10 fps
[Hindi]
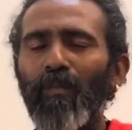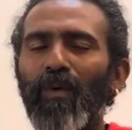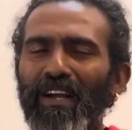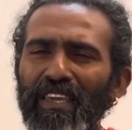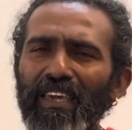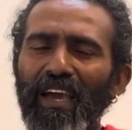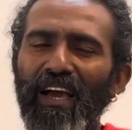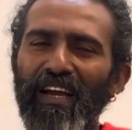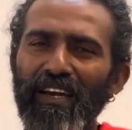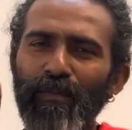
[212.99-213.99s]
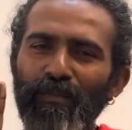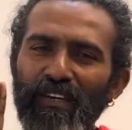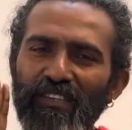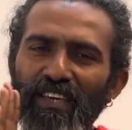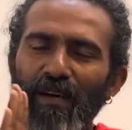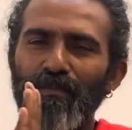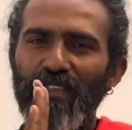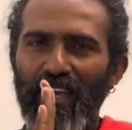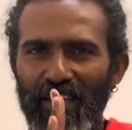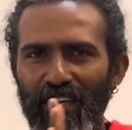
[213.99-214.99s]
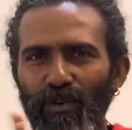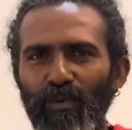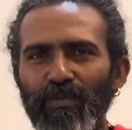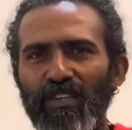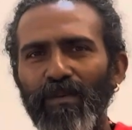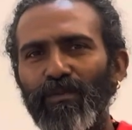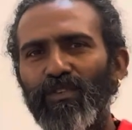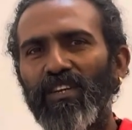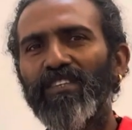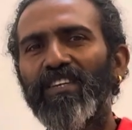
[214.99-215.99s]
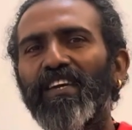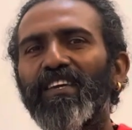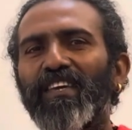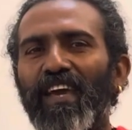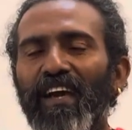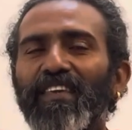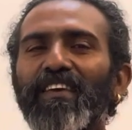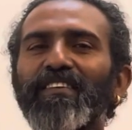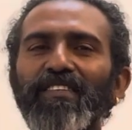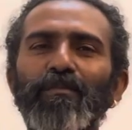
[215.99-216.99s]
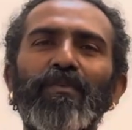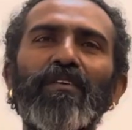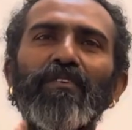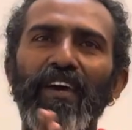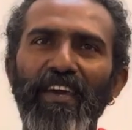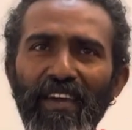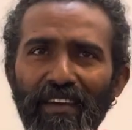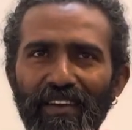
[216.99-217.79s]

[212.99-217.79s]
बाकी अगर मेरे से आप तार्किक रूप से पूछना चाहें क्या ये संभव है